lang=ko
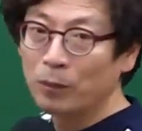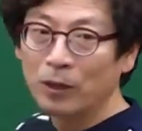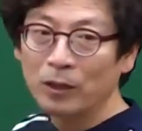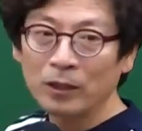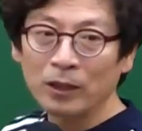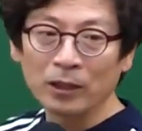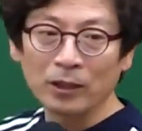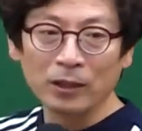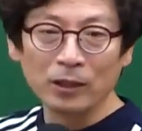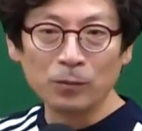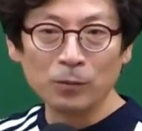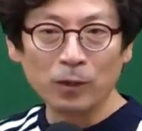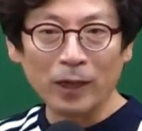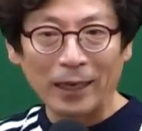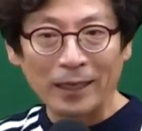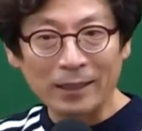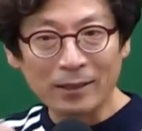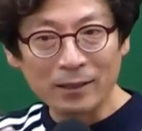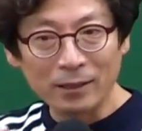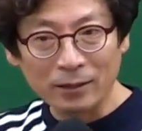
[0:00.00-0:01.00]
번이
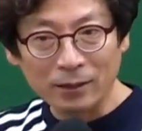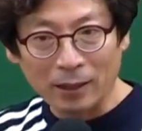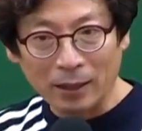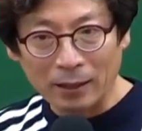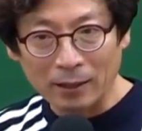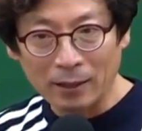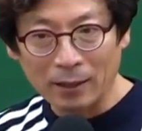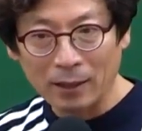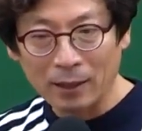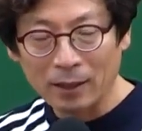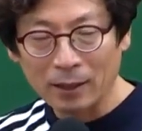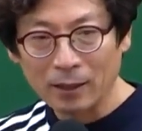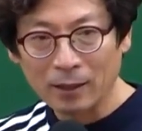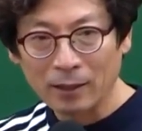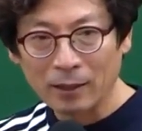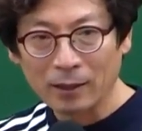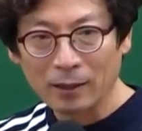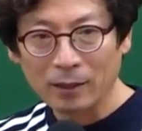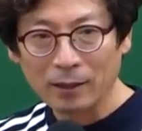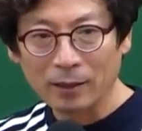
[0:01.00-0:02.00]
의무가 있을 것 같아.
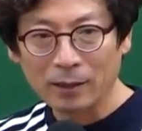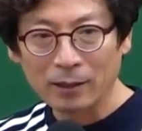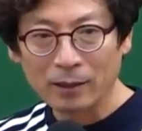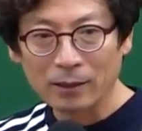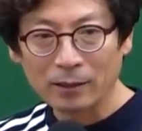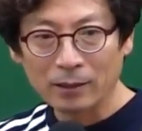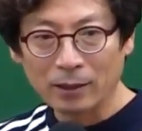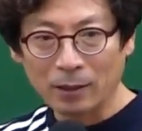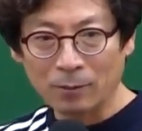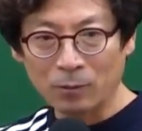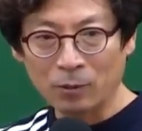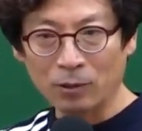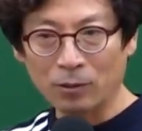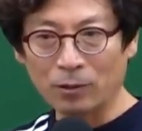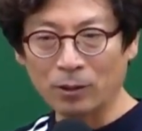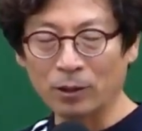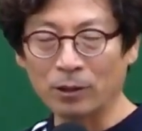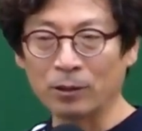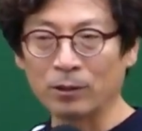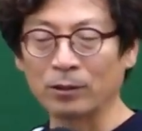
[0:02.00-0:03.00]

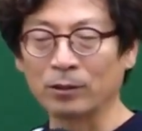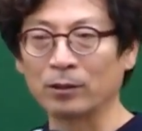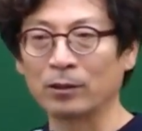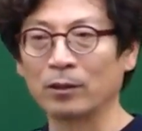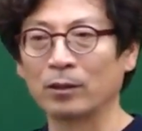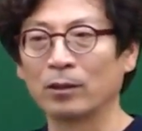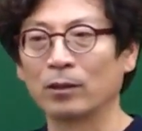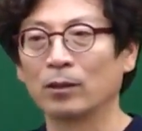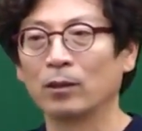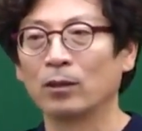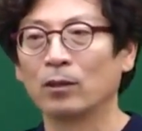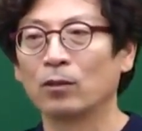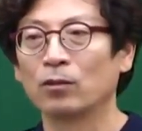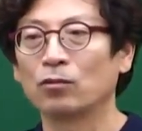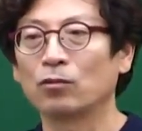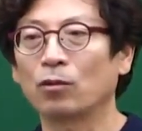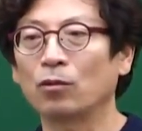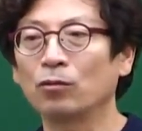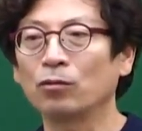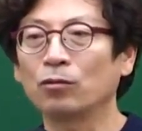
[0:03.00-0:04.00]
참고로요.
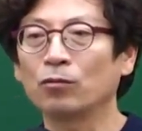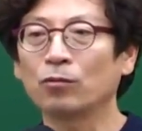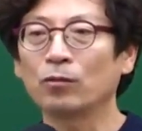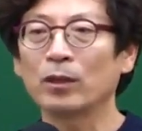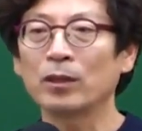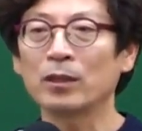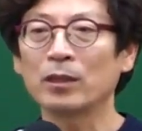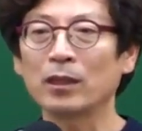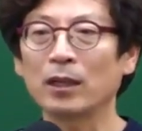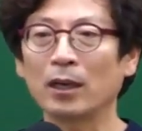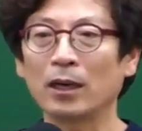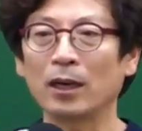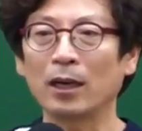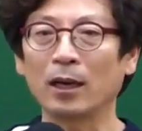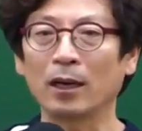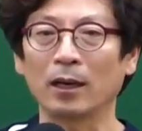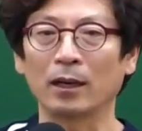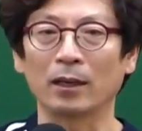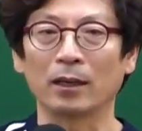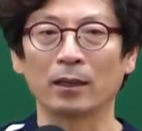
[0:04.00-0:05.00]

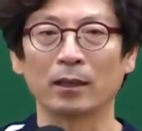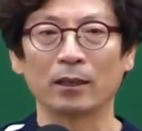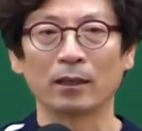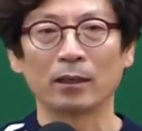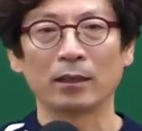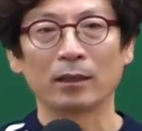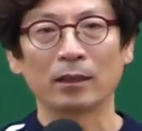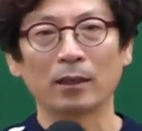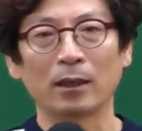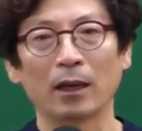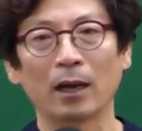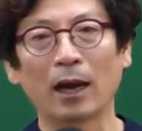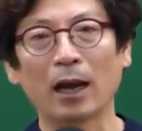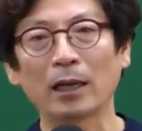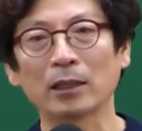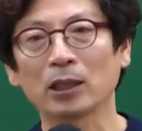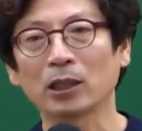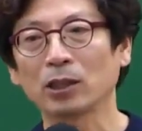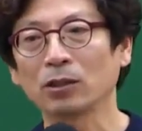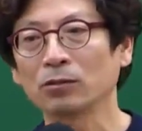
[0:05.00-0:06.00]
소유권자가
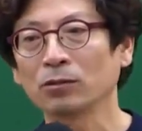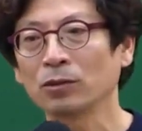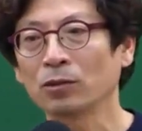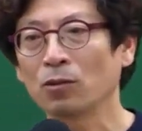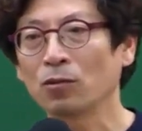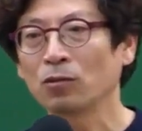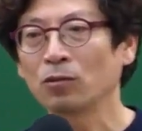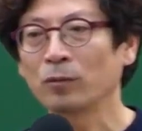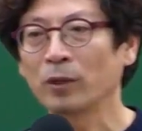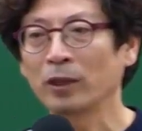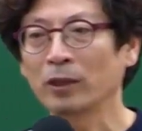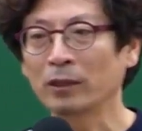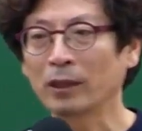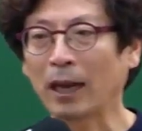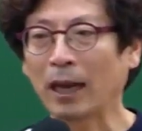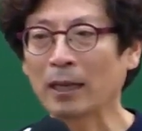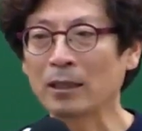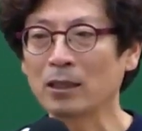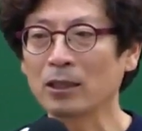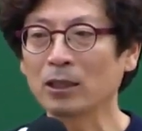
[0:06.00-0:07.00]
아쉬운 경우면은
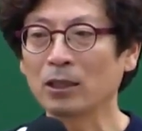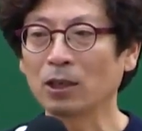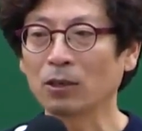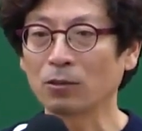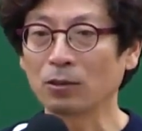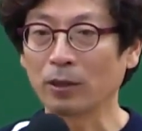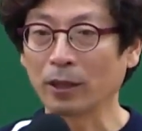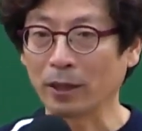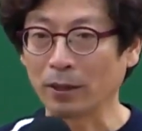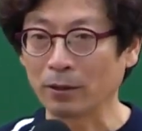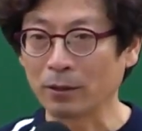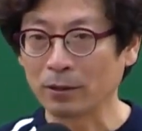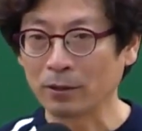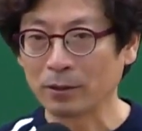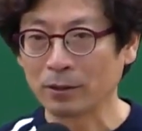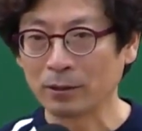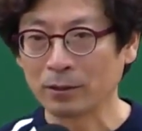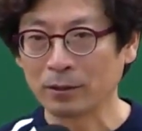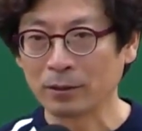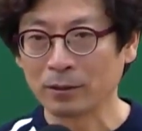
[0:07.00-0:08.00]
안 시켜도 돼요.
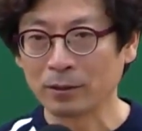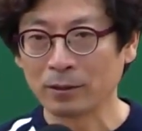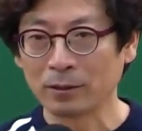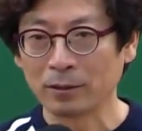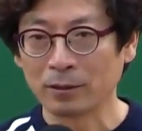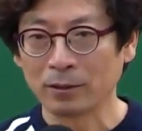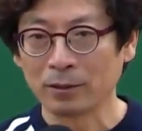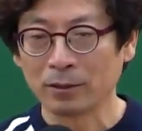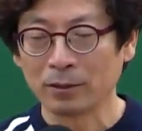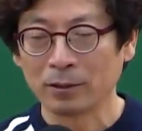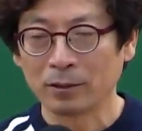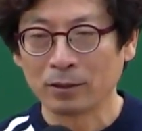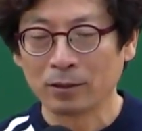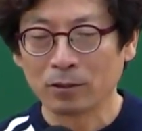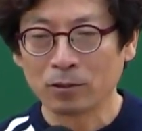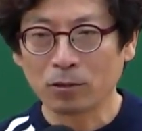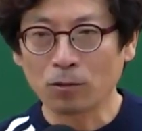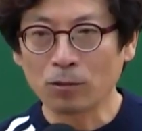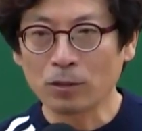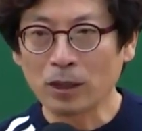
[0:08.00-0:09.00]

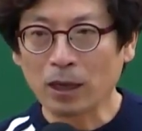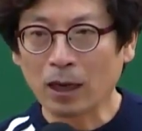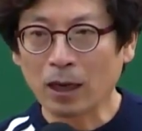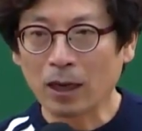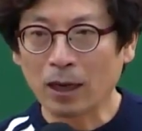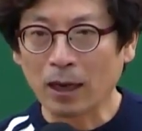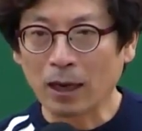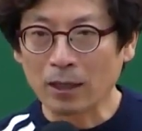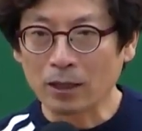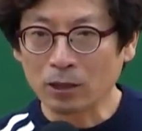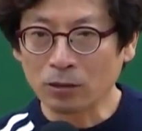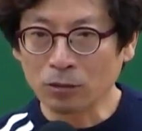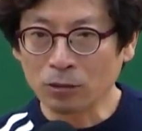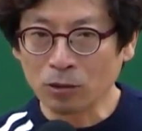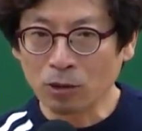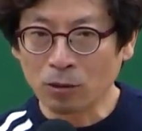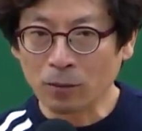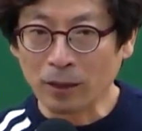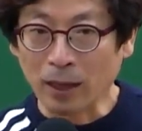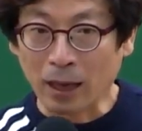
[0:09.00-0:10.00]
소유자가 아쉬운
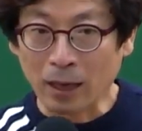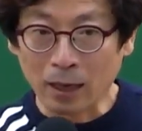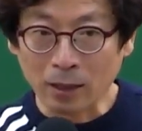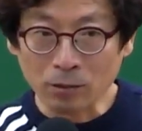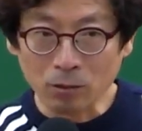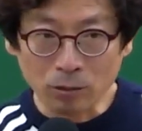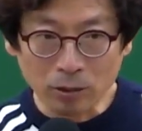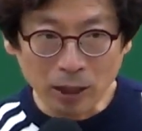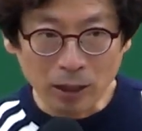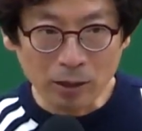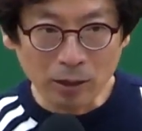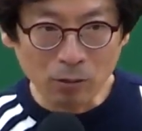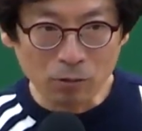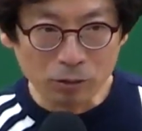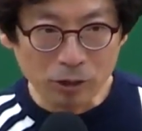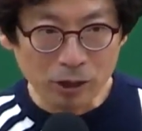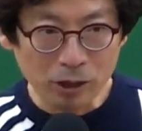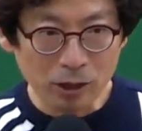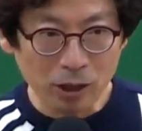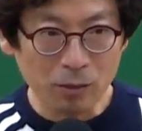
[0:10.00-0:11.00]
경우면 알아서 올 텐데
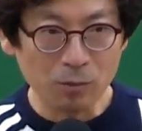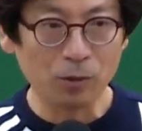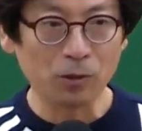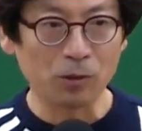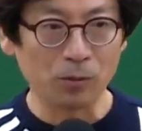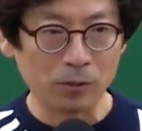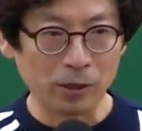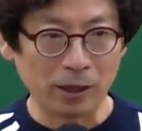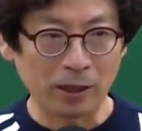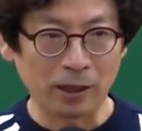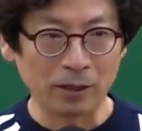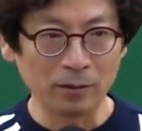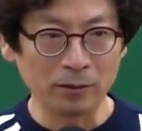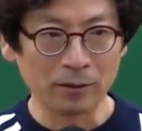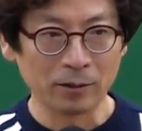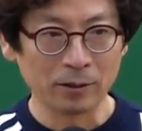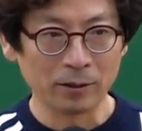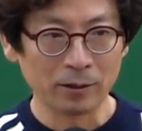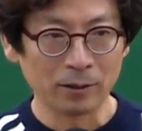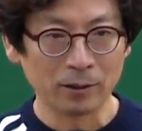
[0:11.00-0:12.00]
굳이 시킬 필요가 없잖아요.
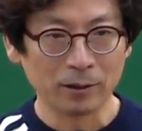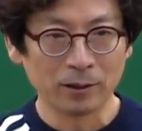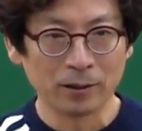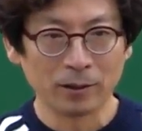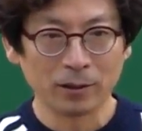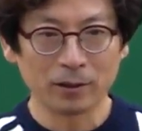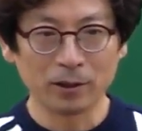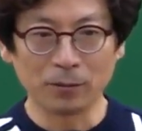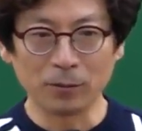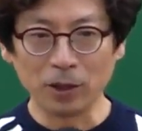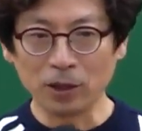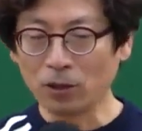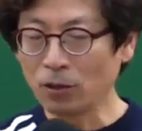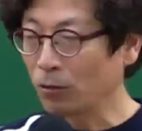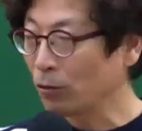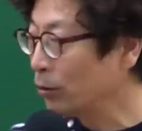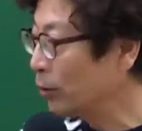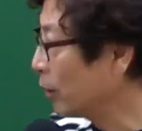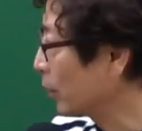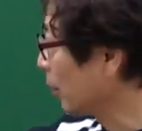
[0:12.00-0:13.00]
그럼 이
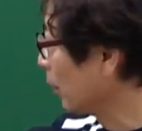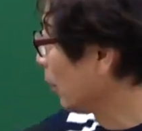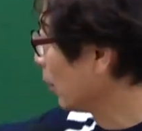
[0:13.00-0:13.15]
경우는